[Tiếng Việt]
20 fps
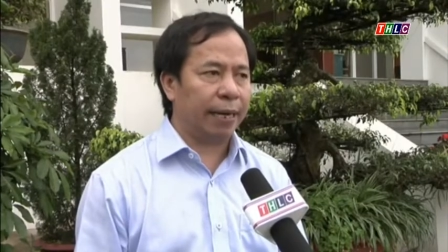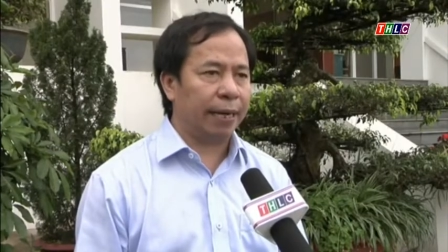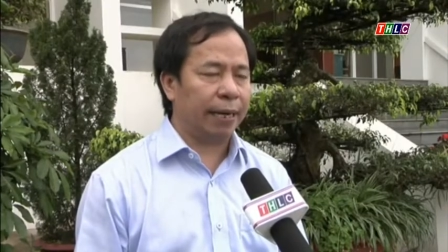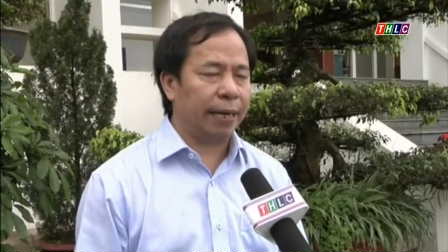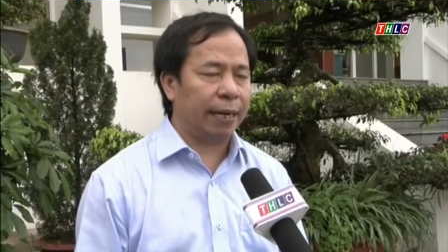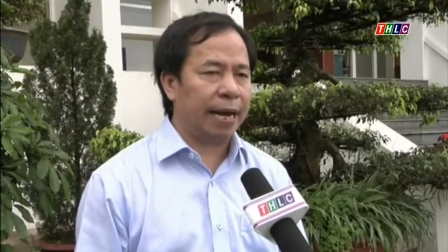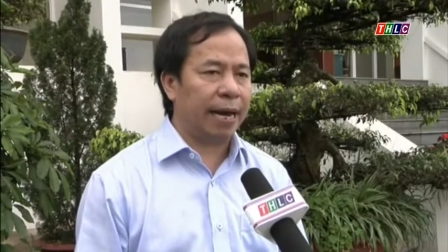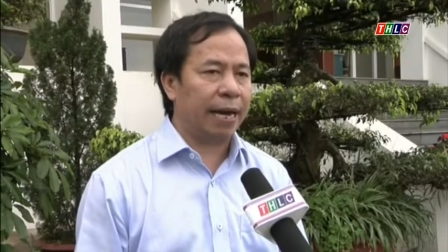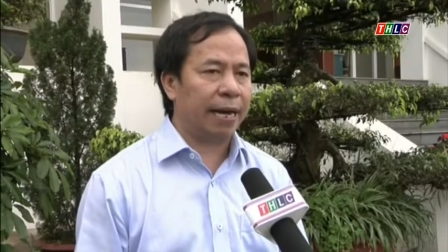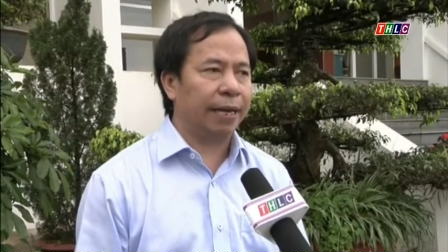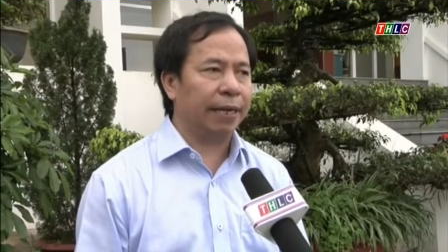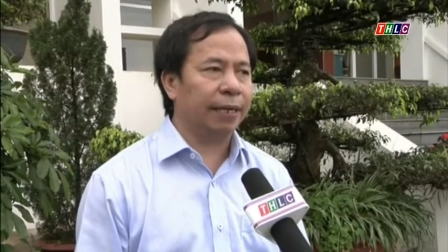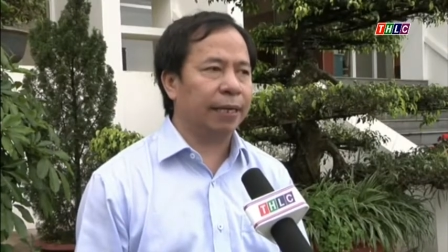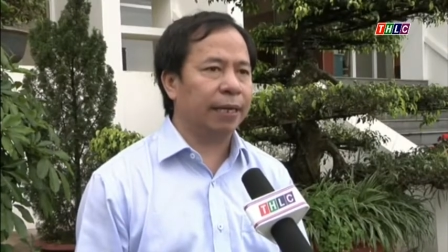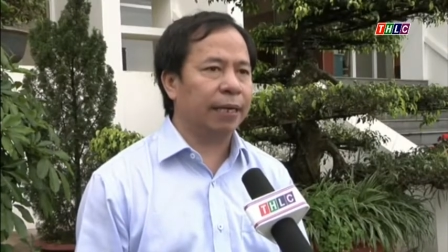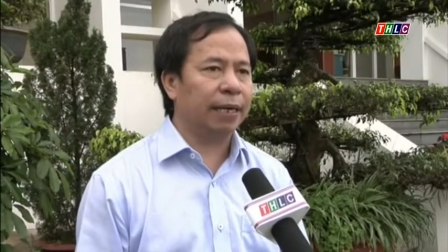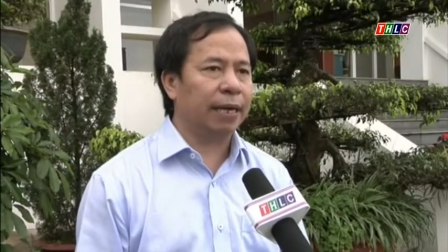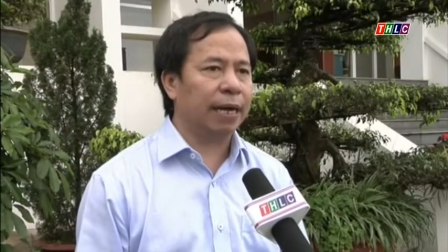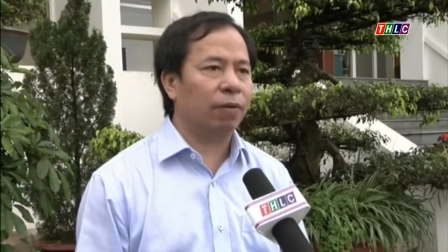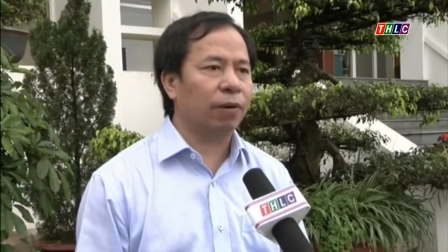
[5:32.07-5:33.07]
lại để
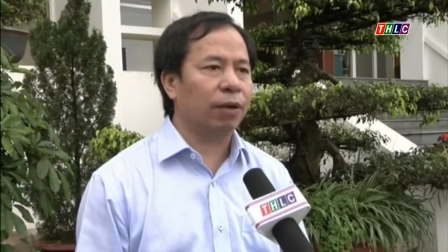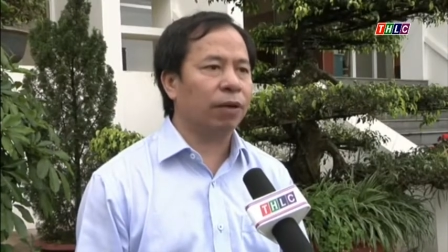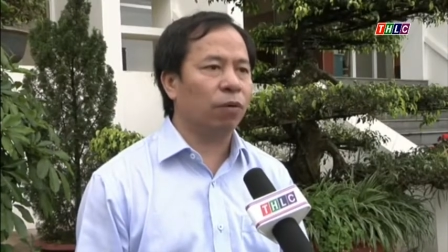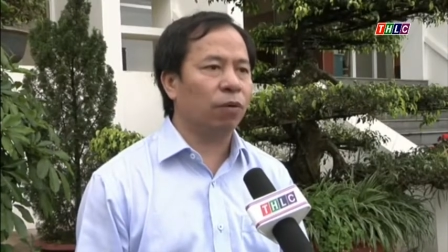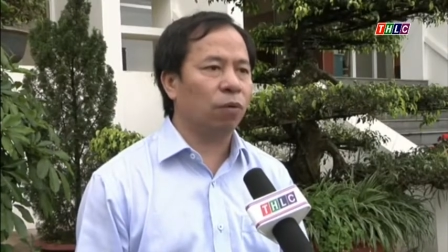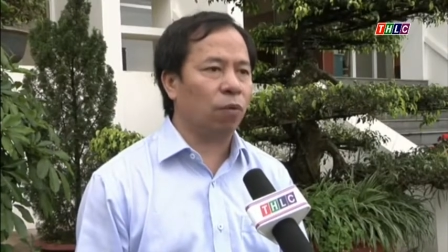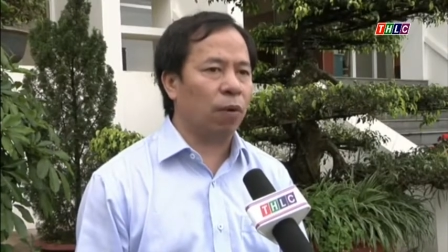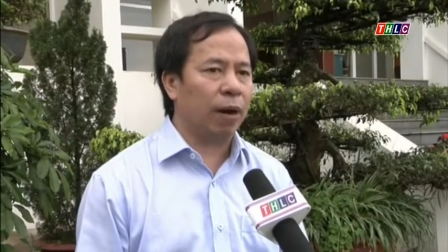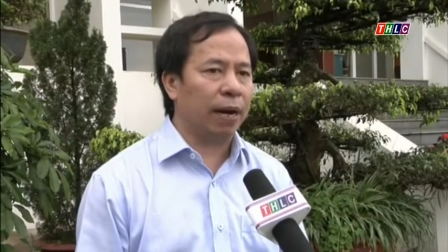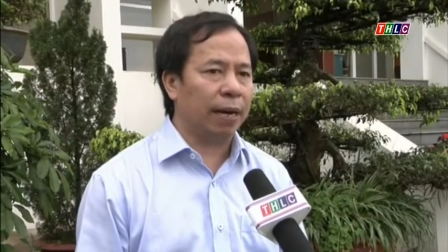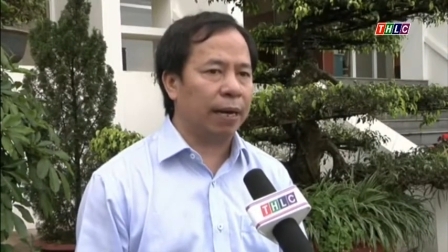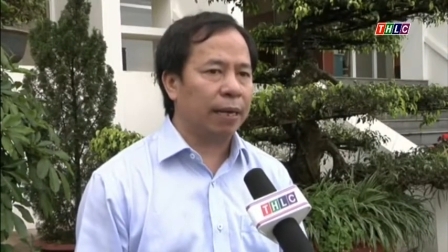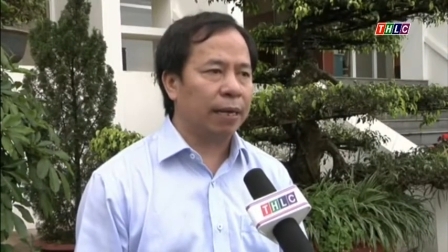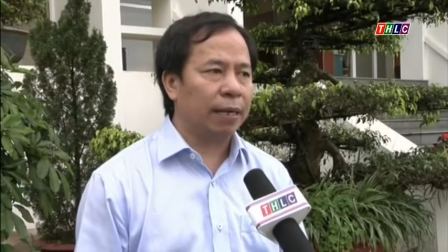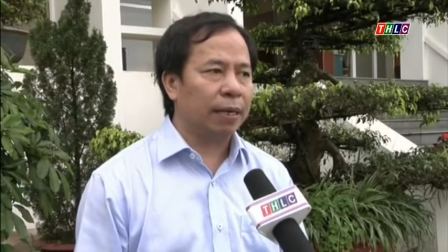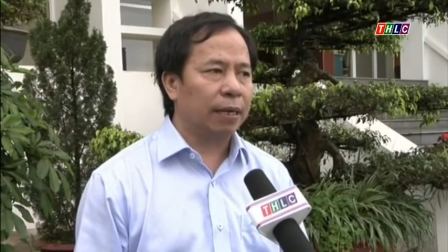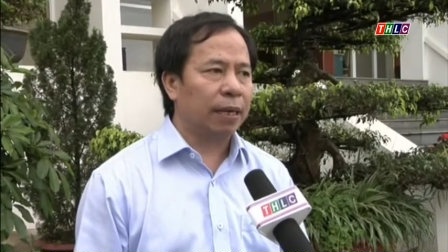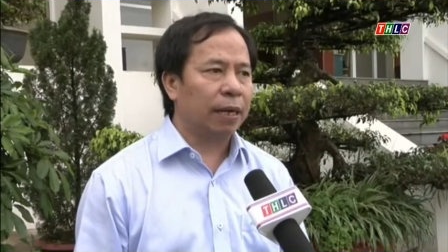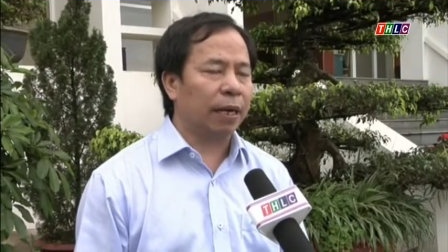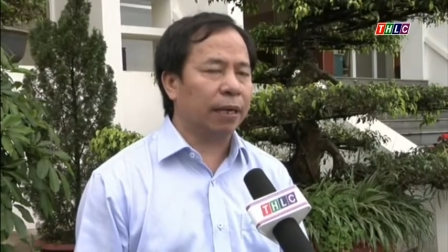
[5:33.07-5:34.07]
nâng cao cái hiệu quả
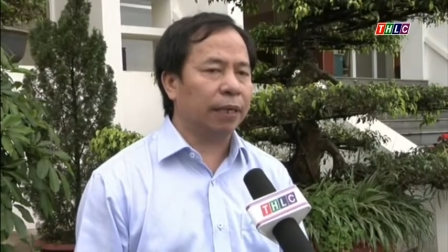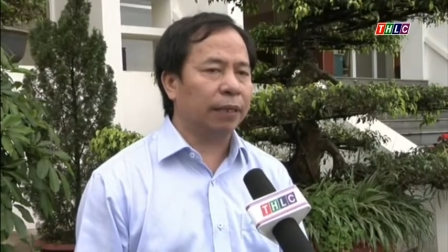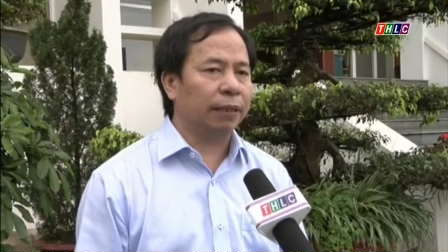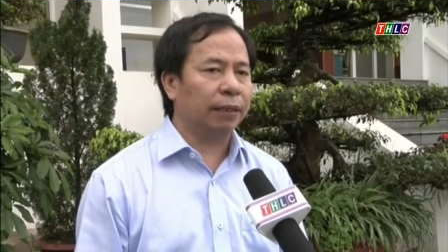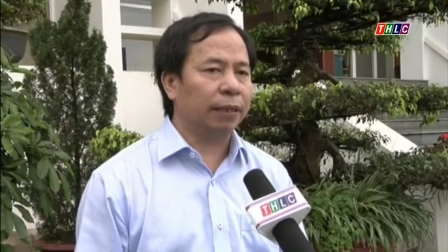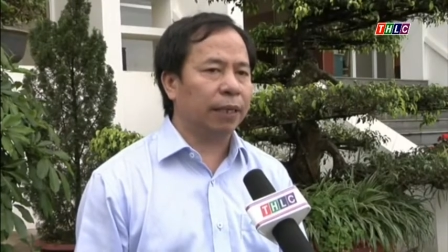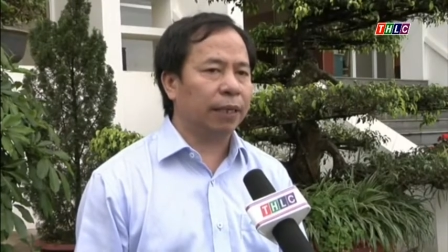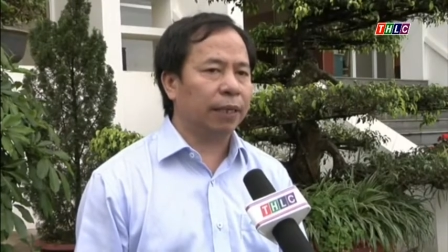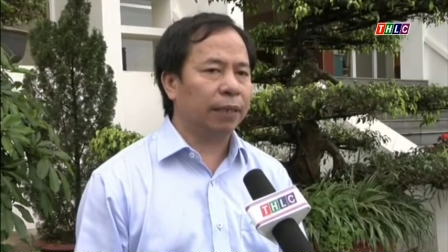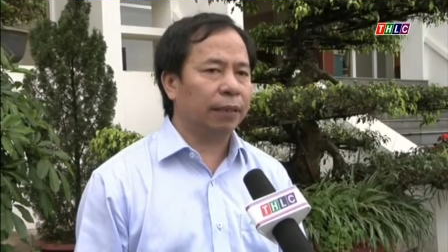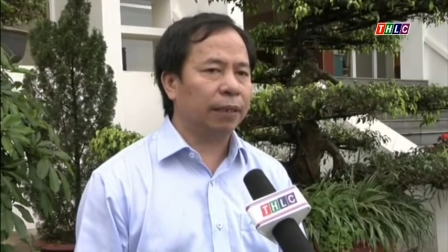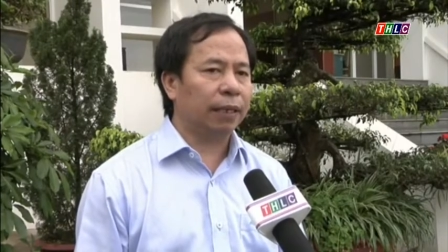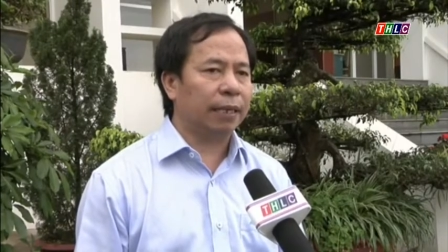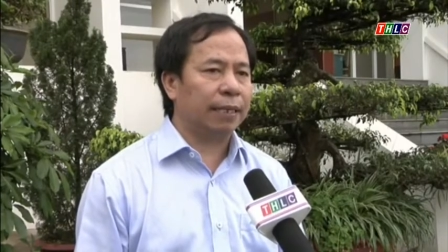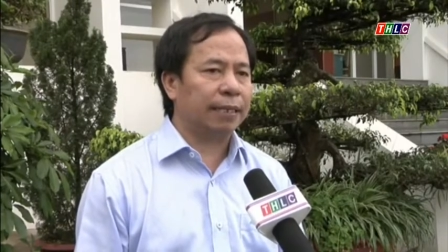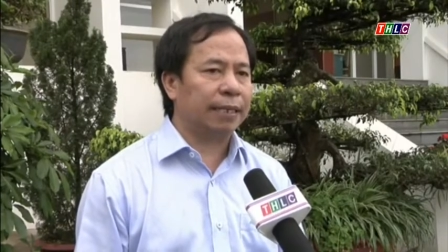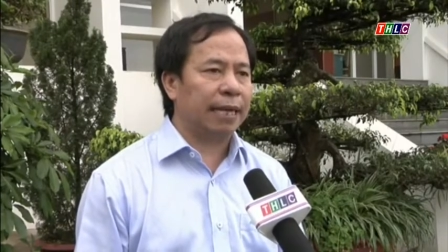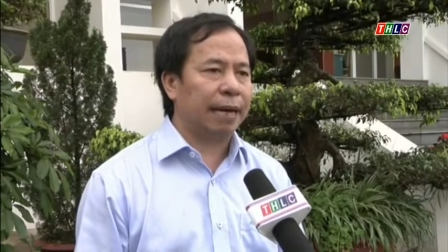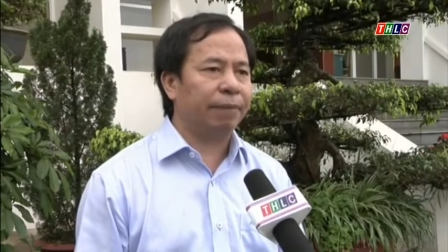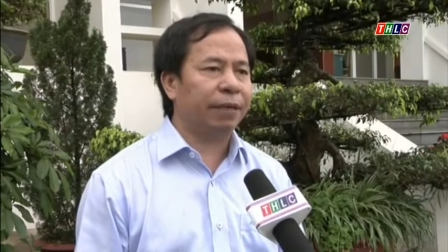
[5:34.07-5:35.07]
kinh tế, nhất
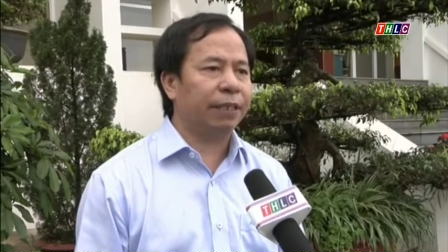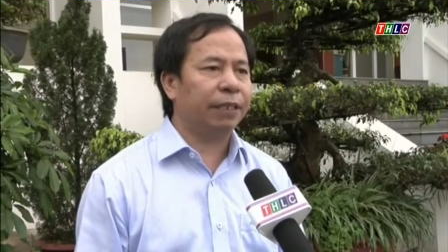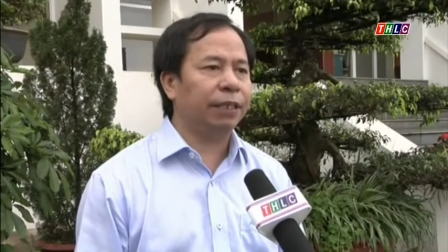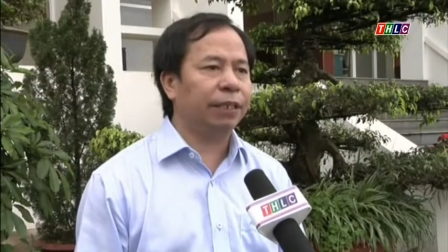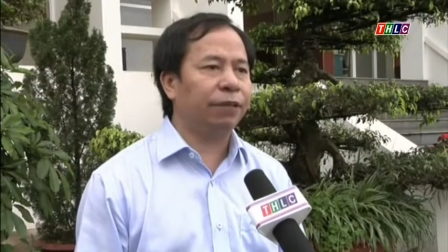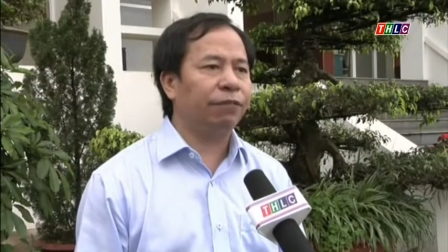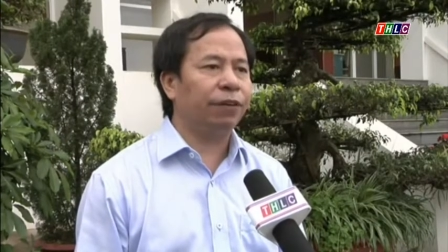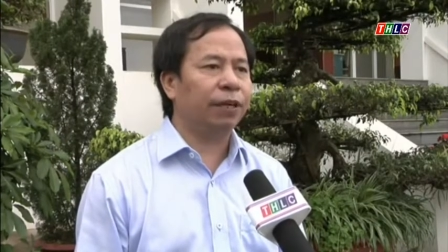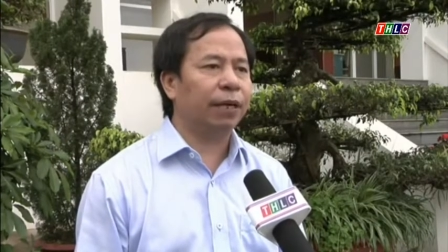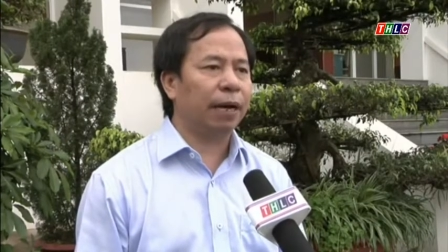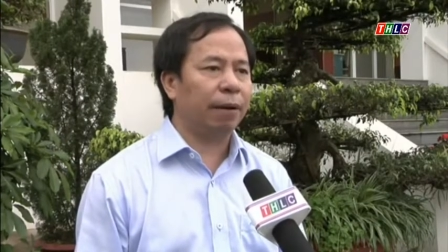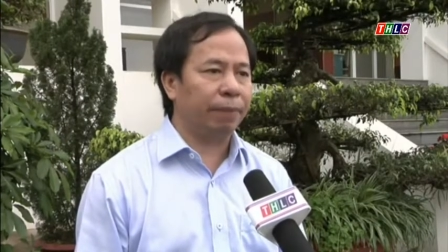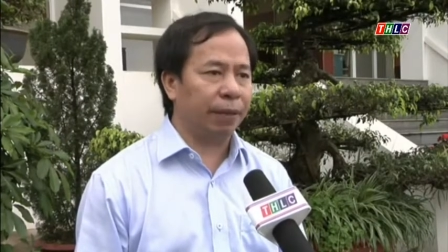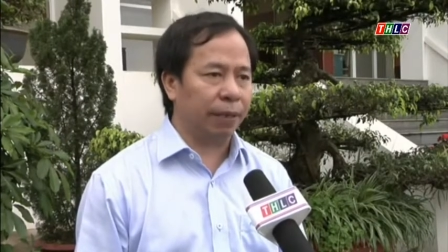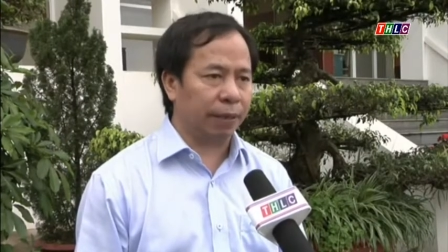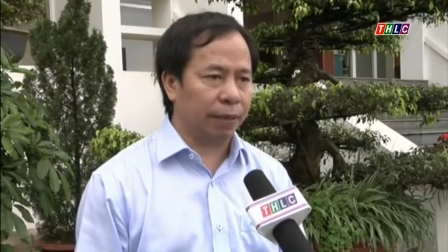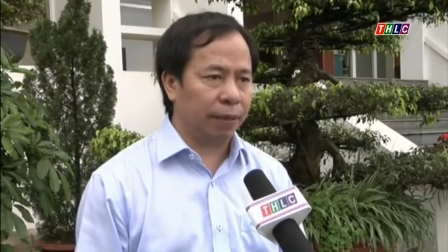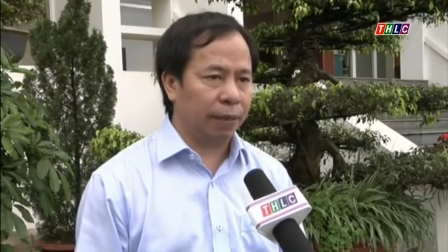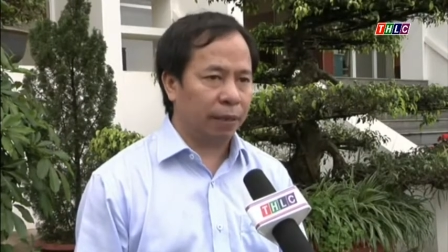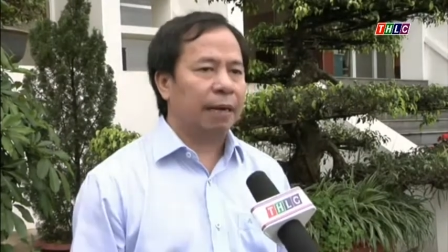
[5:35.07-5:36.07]
là giảm cái chi phí cá biệt.